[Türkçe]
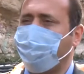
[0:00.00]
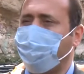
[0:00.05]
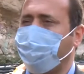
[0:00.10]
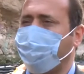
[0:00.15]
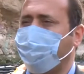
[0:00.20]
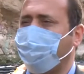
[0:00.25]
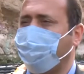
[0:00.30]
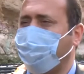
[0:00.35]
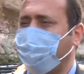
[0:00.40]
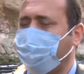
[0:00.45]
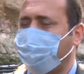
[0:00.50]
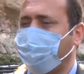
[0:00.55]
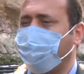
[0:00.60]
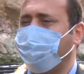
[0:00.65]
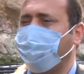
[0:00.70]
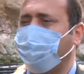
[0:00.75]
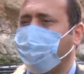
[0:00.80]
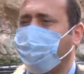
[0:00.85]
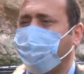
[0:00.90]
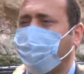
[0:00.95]
bir
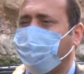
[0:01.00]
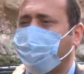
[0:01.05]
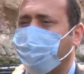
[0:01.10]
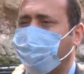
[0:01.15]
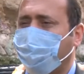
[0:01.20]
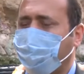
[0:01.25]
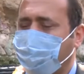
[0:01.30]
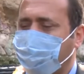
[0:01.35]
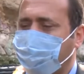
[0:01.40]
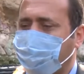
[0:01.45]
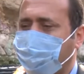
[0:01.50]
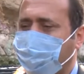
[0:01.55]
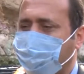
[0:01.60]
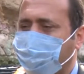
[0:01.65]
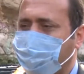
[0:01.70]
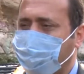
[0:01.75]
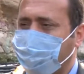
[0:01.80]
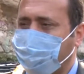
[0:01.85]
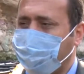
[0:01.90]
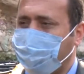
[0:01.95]
üretim
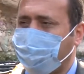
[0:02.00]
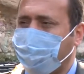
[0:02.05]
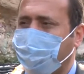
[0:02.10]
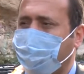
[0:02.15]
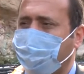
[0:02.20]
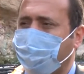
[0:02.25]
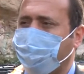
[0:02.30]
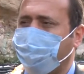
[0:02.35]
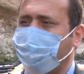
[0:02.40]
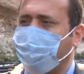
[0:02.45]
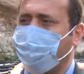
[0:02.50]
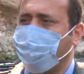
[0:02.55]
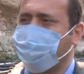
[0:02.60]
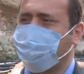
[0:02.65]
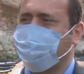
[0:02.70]
Dolayısıyla bizler de bu